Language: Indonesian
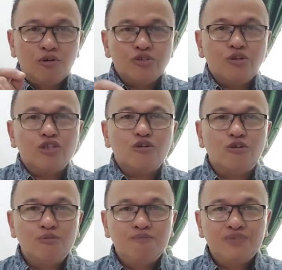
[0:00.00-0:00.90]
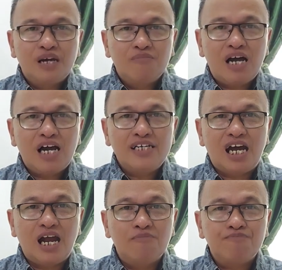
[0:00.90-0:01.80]
Untuk itu, maka
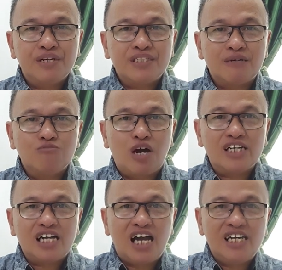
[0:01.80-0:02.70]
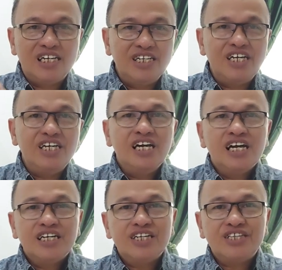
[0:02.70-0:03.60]
dalam pertemuan kali ini
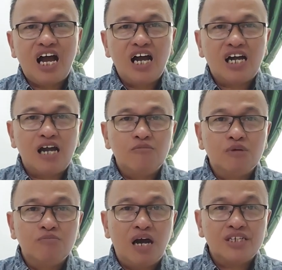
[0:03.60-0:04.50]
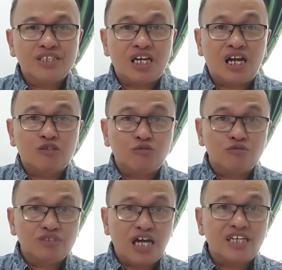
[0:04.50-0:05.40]
kita akan membahas secara
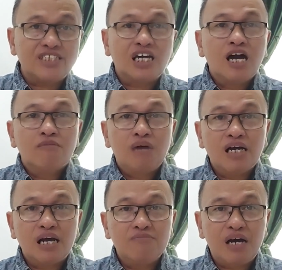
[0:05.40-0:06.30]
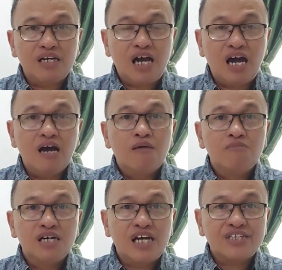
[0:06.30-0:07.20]
tuntas bagaimana
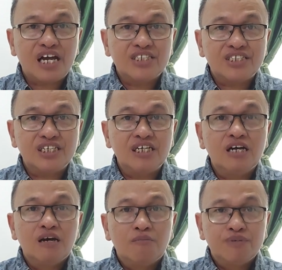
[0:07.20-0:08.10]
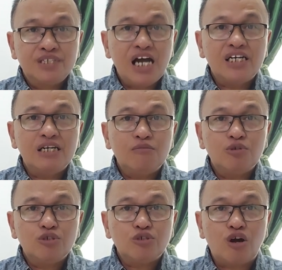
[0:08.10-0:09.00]
mengatasi penyakit
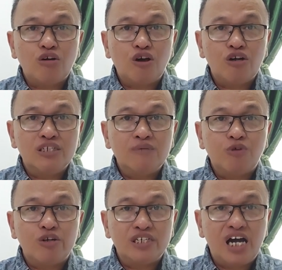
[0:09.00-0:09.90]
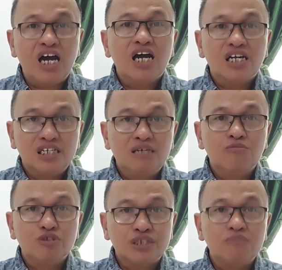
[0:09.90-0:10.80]
busuk tongkol diplodia di
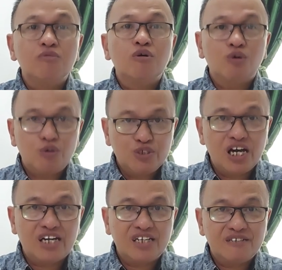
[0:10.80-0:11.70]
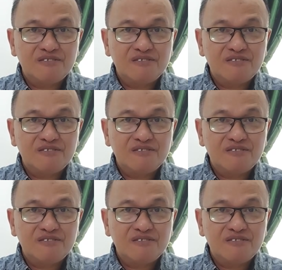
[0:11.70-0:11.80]
musim hujan.